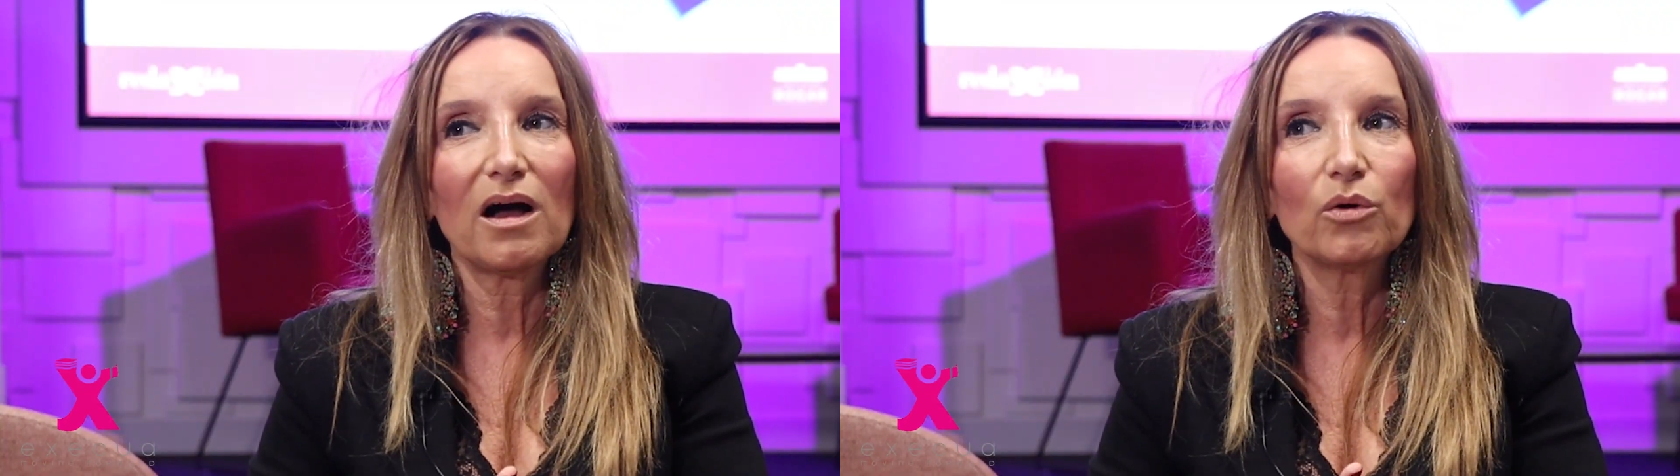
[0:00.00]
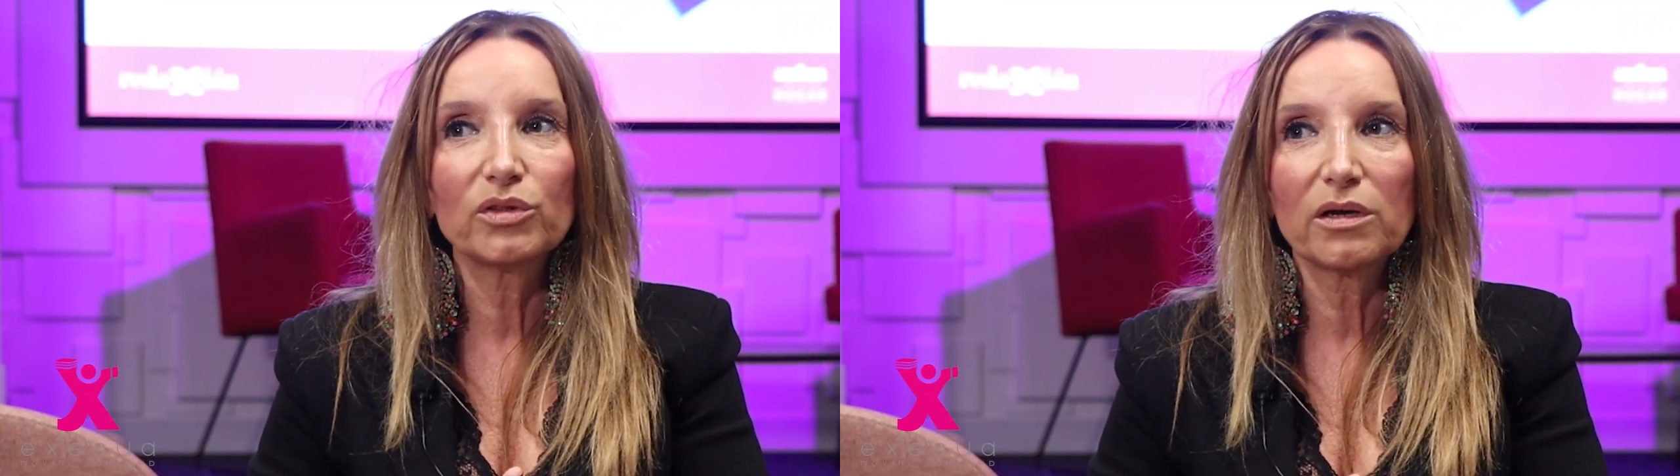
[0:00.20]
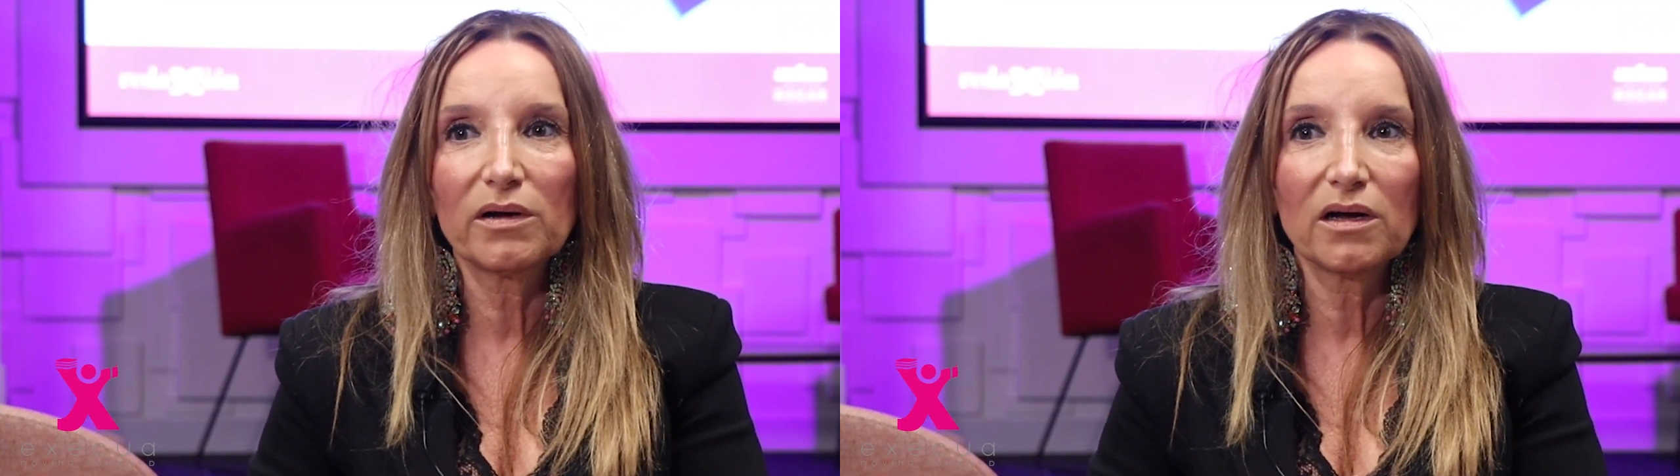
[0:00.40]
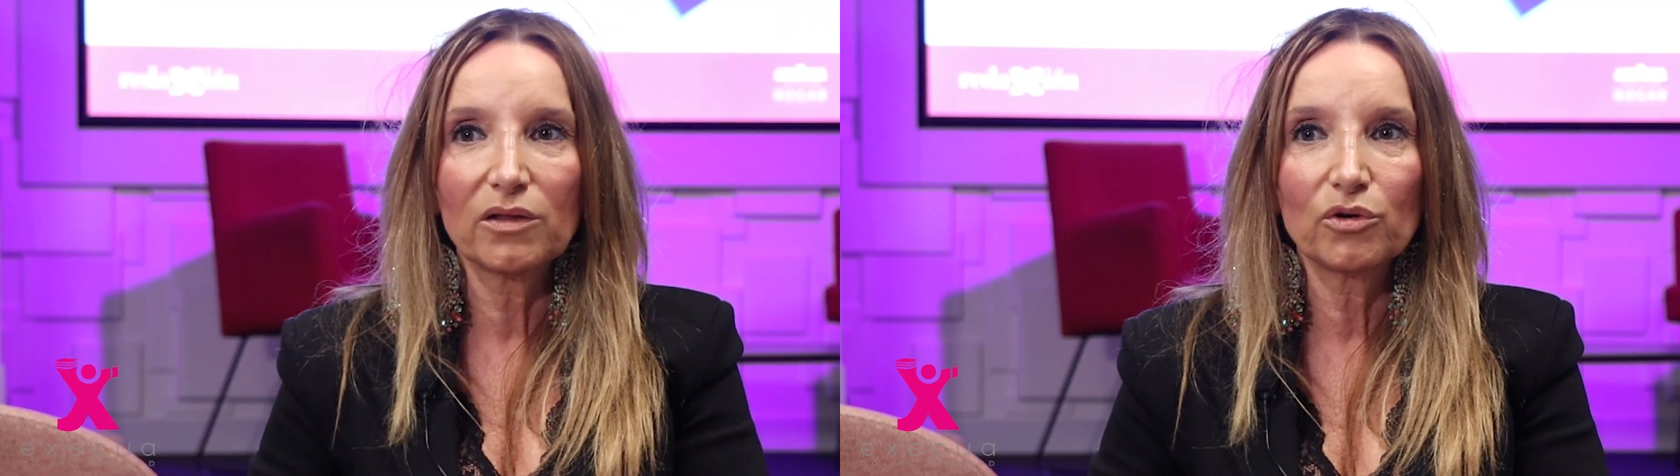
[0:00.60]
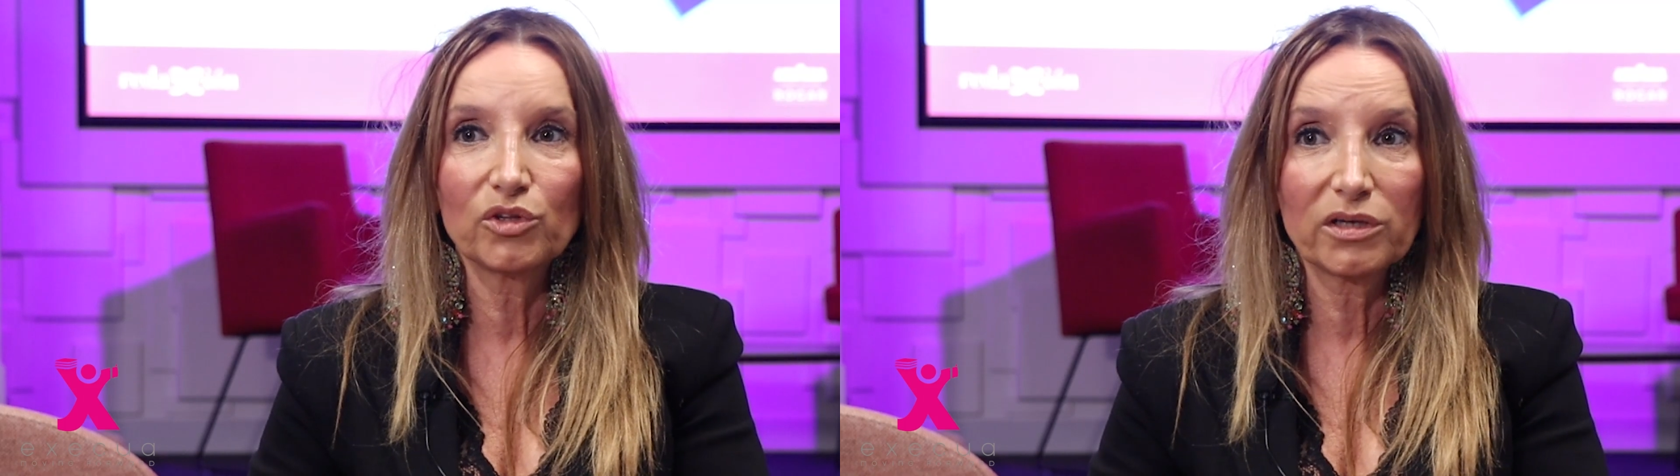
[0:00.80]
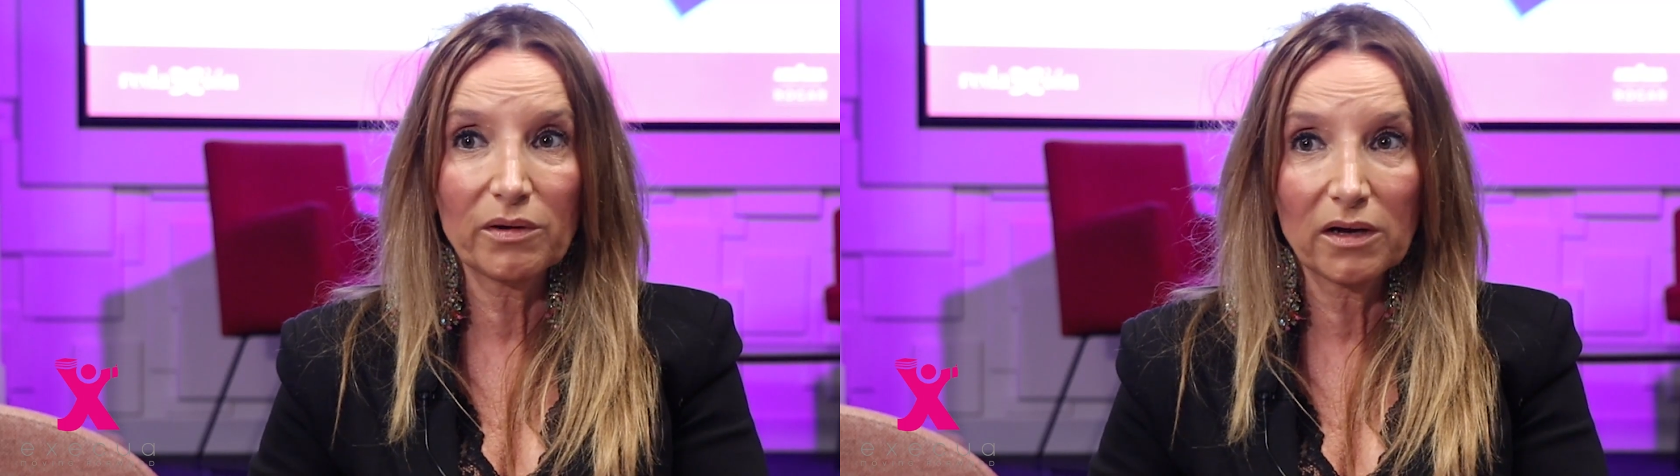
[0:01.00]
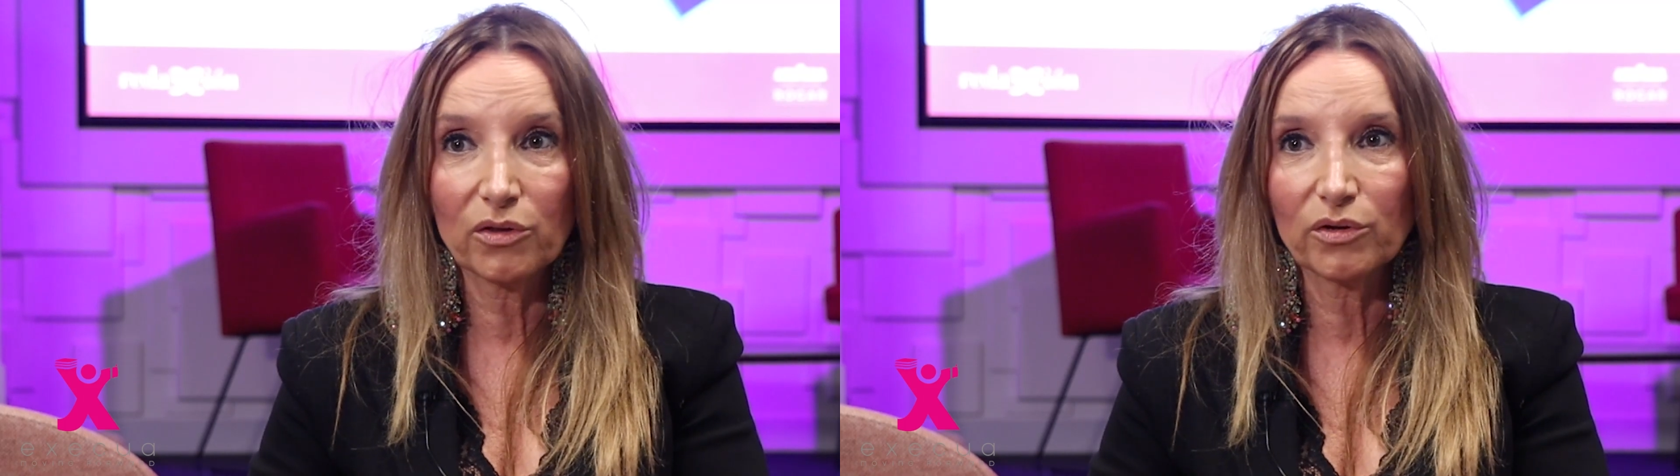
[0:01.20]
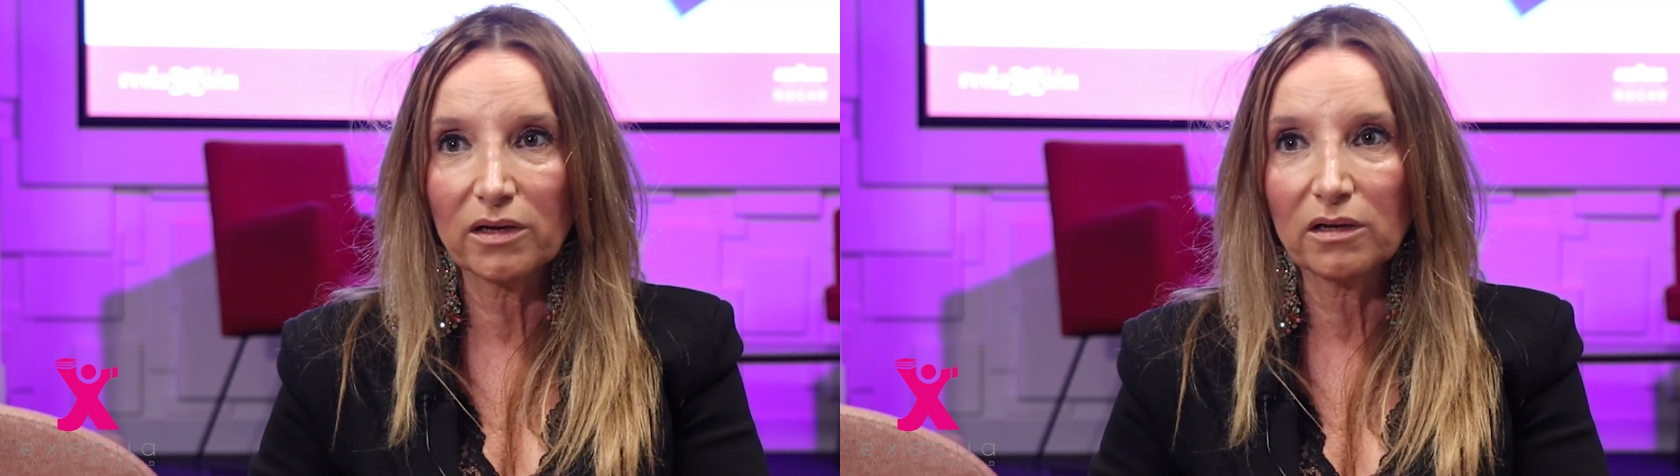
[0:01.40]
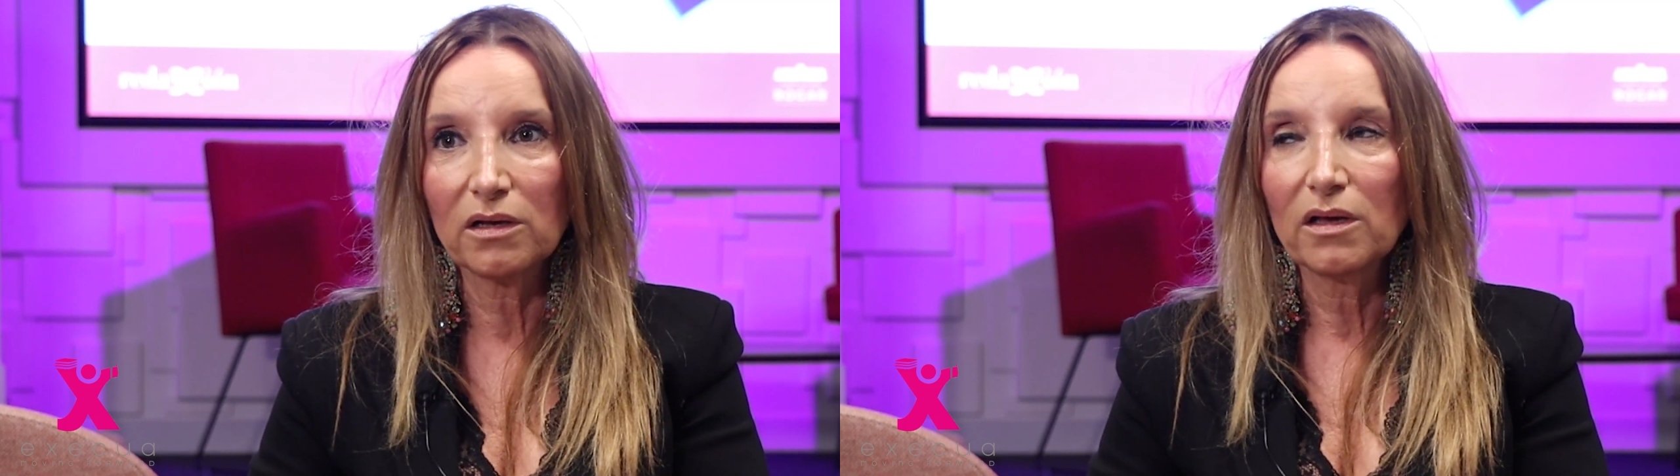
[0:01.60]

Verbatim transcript: a un trabajador o trabajadora